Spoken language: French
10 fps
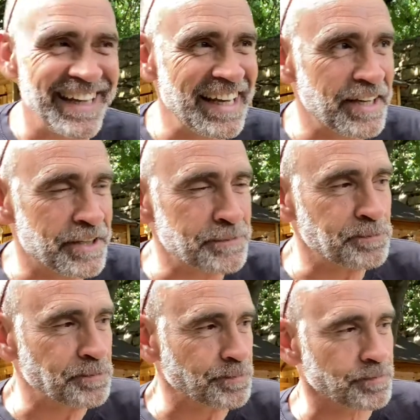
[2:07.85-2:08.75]
Euh,
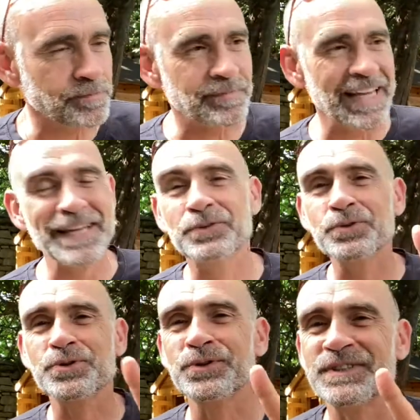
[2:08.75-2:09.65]
et il y a
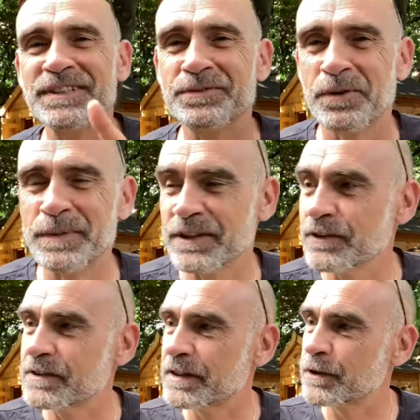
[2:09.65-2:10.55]
deux choses qui sont
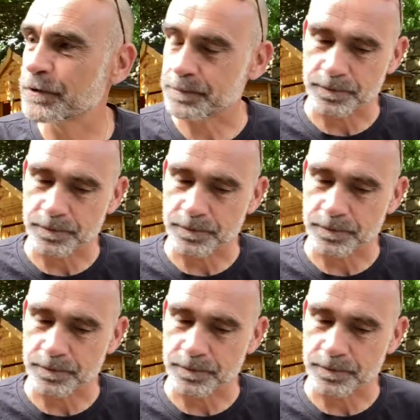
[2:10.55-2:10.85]
embêtantes, c'est que